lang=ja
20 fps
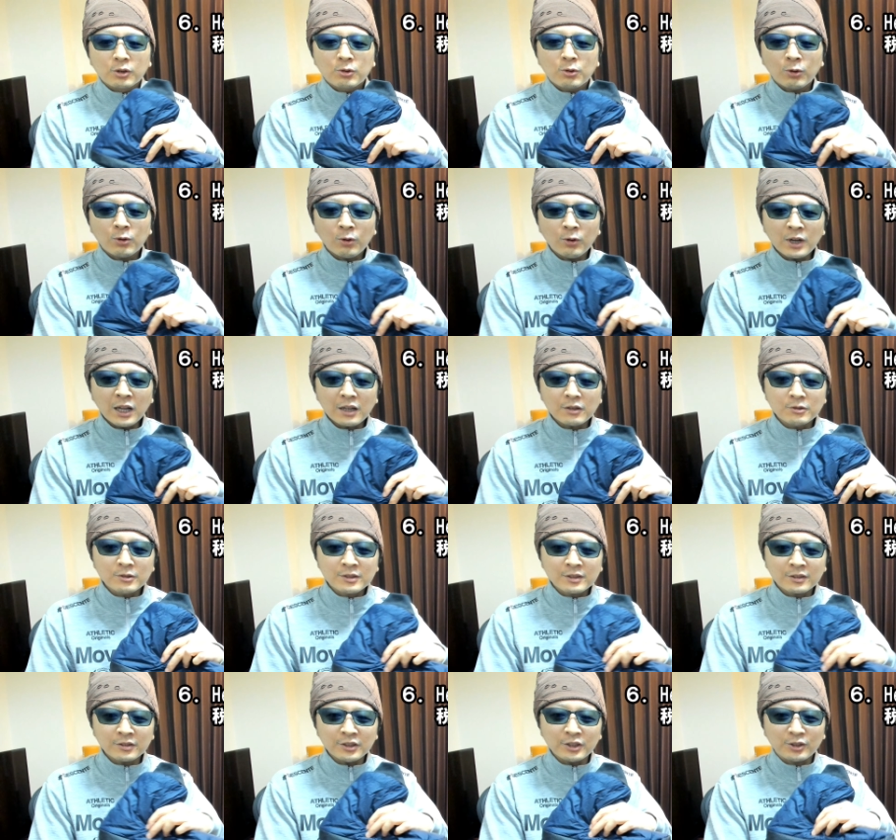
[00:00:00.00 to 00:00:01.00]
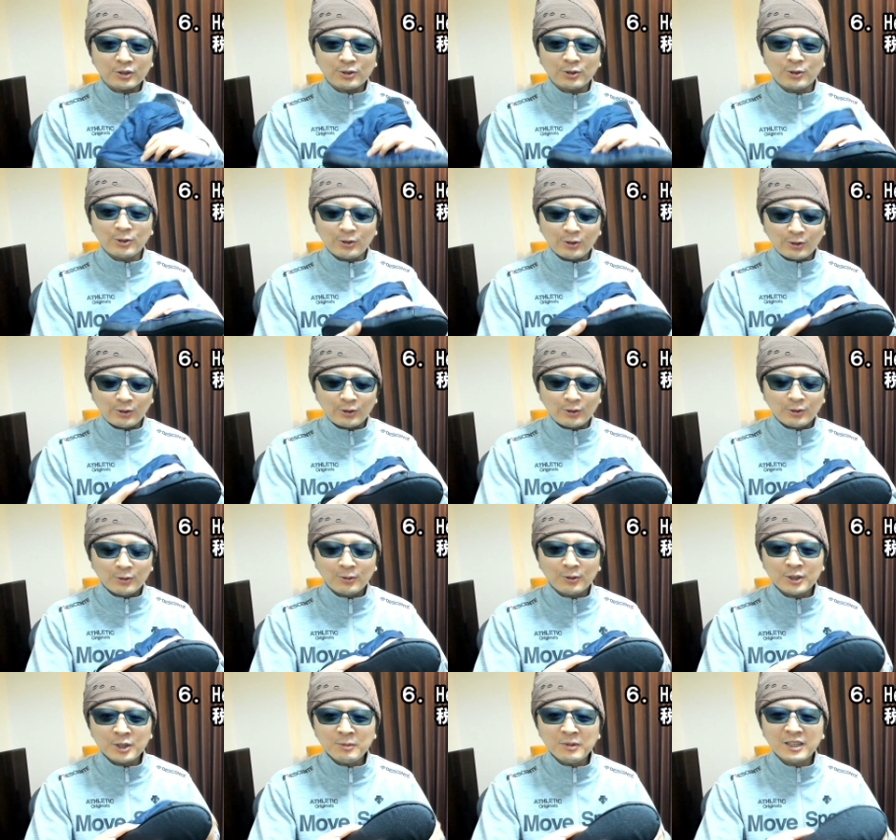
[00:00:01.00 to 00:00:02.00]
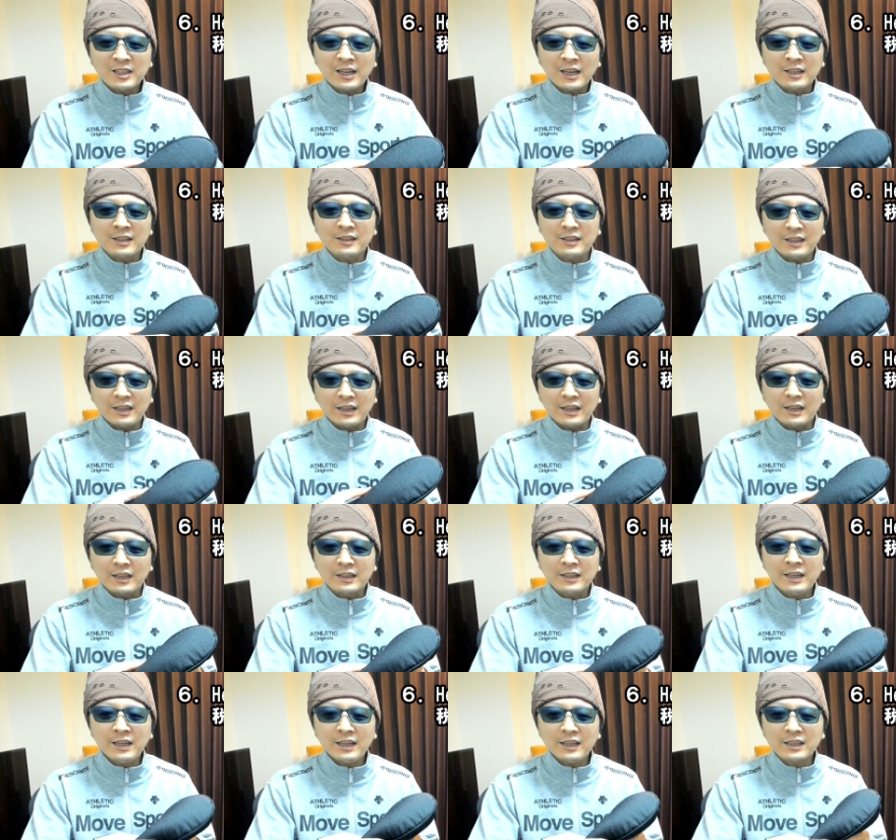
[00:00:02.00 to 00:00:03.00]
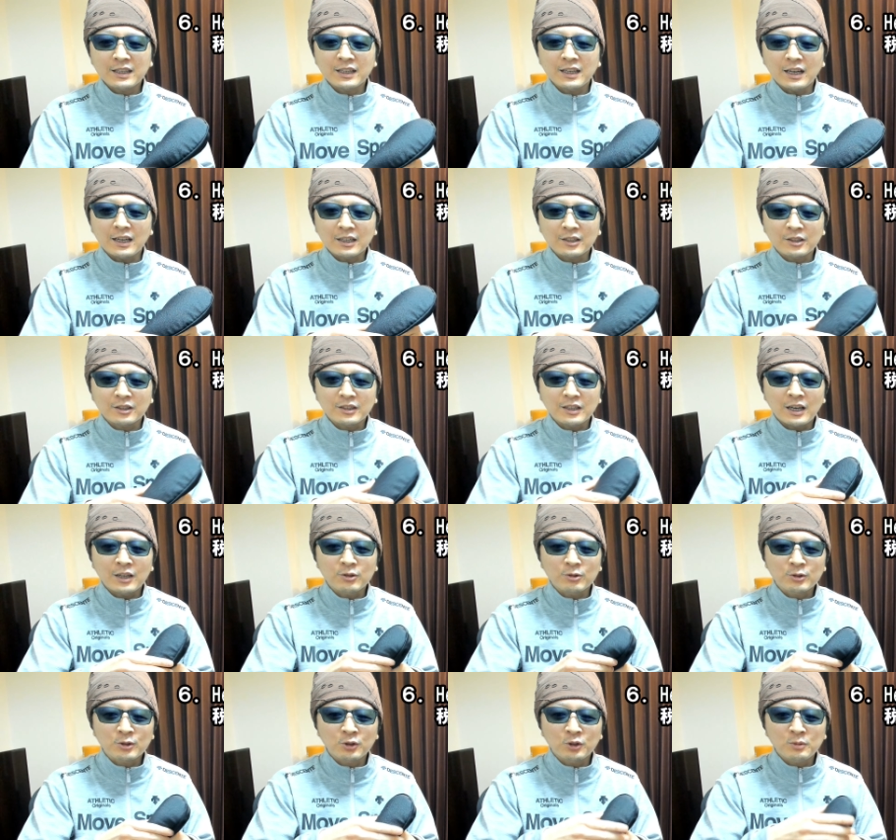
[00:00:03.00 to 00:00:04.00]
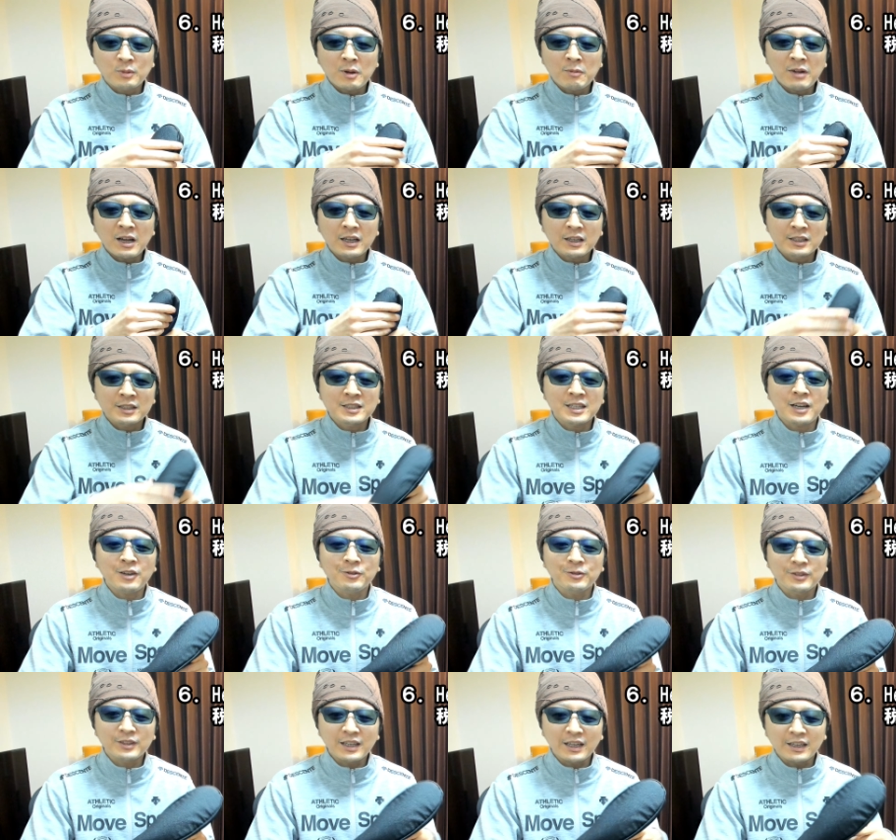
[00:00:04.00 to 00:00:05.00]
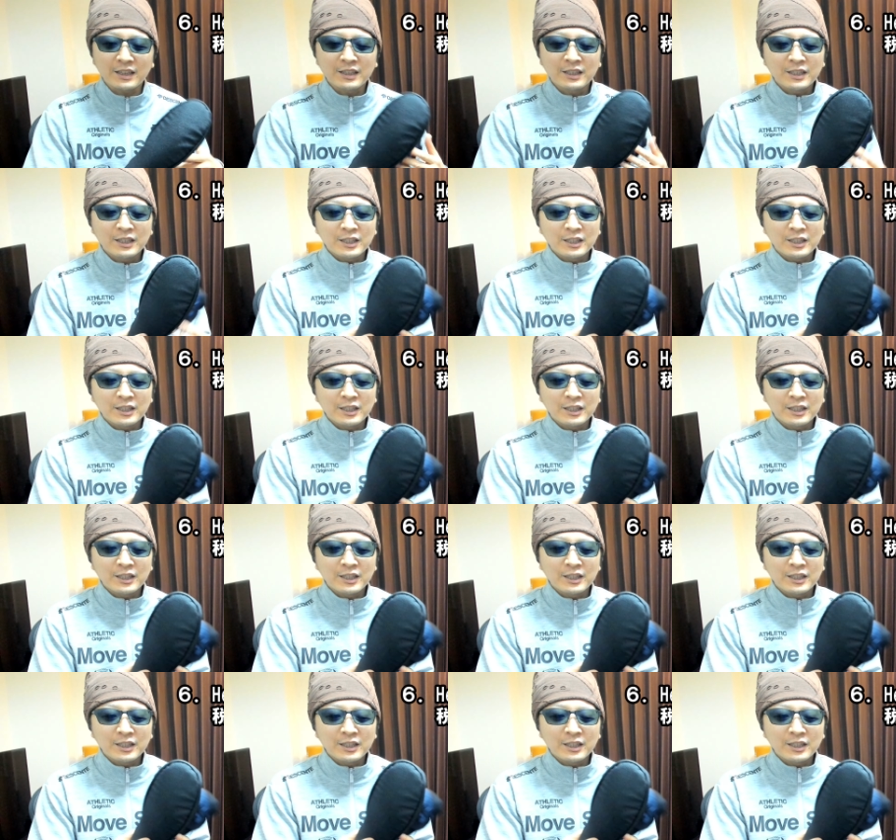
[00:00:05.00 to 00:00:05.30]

ここが薄いともう意味ないんで、冷気がそのまま来ちゃうんで、